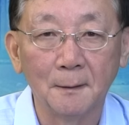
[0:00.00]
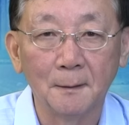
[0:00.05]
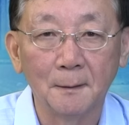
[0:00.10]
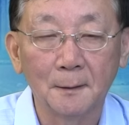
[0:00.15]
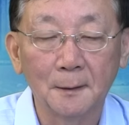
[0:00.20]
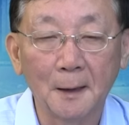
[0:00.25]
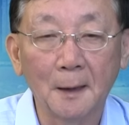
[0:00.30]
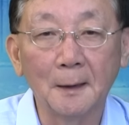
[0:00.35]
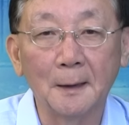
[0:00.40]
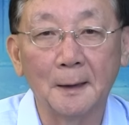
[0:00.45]

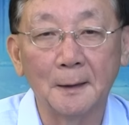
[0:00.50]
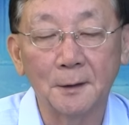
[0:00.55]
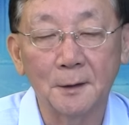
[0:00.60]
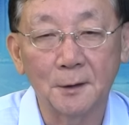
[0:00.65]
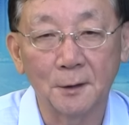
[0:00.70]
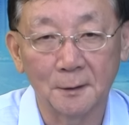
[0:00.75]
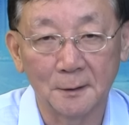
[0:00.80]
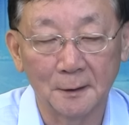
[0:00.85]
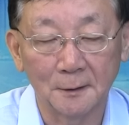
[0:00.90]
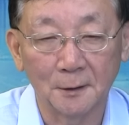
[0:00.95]
当然
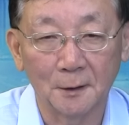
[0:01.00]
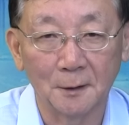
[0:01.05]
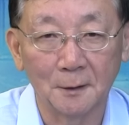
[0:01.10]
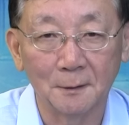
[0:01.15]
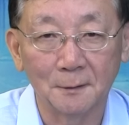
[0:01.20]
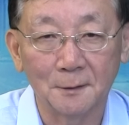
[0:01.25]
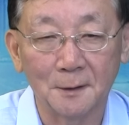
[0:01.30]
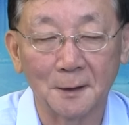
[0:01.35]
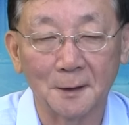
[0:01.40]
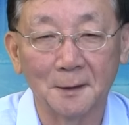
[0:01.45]
车上的
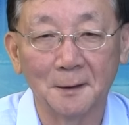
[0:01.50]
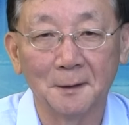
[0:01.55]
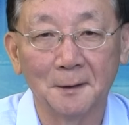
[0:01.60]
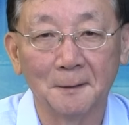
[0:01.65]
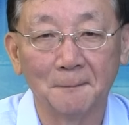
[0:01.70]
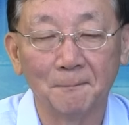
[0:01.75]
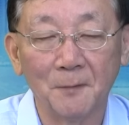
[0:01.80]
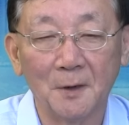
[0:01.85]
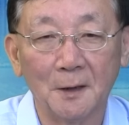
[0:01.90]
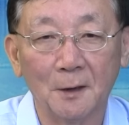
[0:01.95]
这个
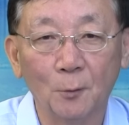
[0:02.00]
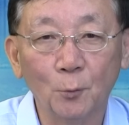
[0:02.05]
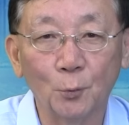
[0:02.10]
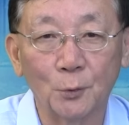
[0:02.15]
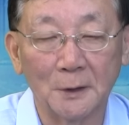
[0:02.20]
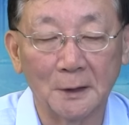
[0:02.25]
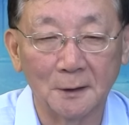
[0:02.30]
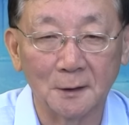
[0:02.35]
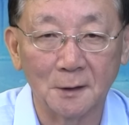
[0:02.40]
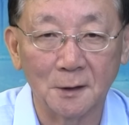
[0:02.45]
路
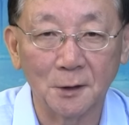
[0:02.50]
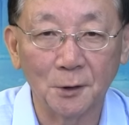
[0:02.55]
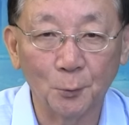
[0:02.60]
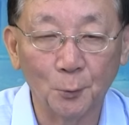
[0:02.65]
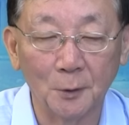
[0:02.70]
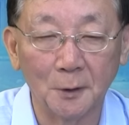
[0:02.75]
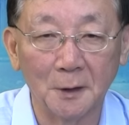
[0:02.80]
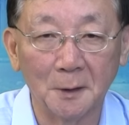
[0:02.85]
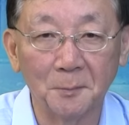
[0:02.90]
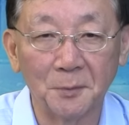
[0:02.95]
上的车
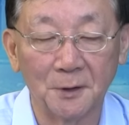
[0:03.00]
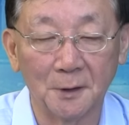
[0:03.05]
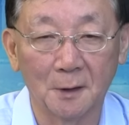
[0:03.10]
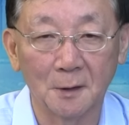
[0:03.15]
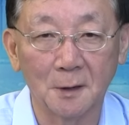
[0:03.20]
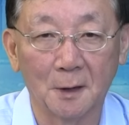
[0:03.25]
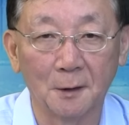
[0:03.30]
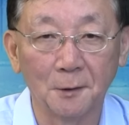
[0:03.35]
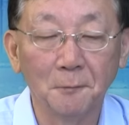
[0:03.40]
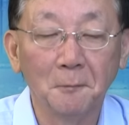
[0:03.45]
祸也比较
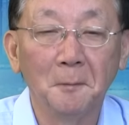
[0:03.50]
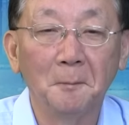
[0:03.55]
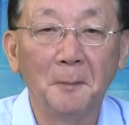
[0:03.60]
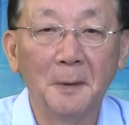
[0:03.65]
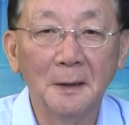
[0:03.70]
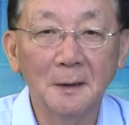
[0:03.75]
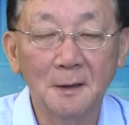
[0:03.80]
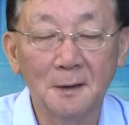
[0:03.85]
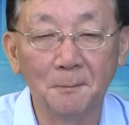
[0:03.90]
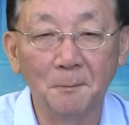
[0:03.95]
少，因为
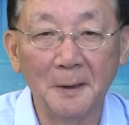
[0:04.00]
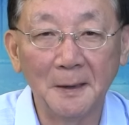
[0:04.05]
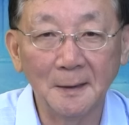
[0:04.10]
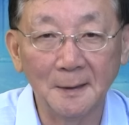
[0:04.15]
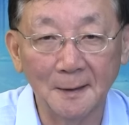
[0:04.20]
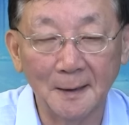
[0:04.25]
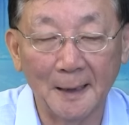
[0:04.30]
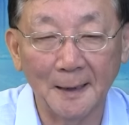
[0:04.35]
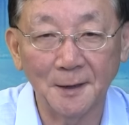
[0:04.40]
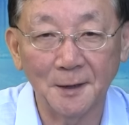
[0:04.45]
没
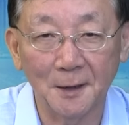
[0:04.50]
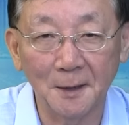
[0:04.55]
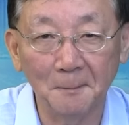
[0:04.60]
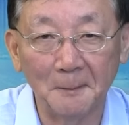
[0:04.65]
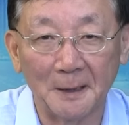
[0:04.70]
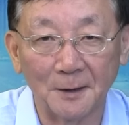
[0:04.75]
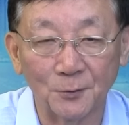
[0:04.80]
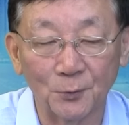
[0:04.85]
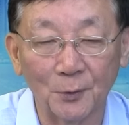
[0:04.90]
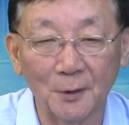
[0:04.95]
人开车
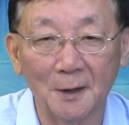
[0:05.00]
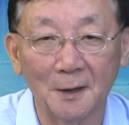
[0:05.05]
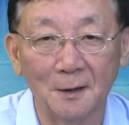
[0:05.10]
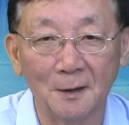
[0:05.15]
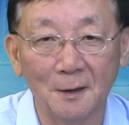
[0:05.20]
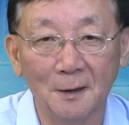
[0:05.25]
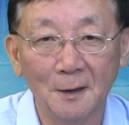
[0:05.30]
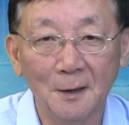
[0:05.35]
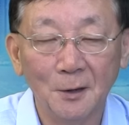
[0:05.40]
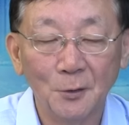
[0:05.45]
嘛，所
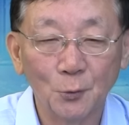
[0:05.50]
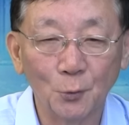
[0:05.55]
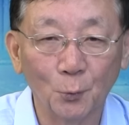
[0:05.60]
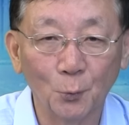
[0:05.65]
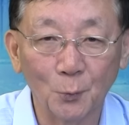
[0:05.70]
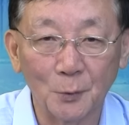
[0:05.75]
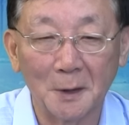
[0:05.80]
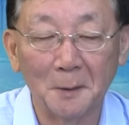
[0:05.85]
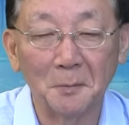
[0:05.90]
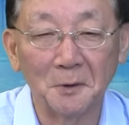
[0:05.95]
以就
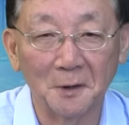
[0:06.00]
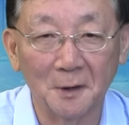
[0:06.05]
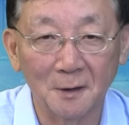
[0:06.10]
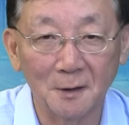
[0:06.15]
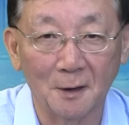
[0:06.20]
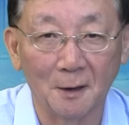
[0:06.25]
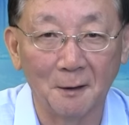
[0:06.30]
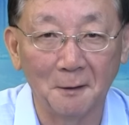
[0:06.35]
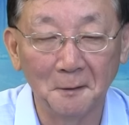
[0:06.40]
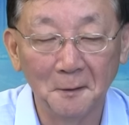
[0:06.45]
路上比较
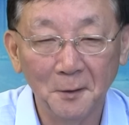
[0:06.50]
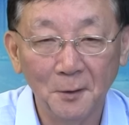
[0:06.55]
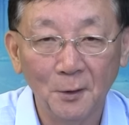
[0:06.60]
少。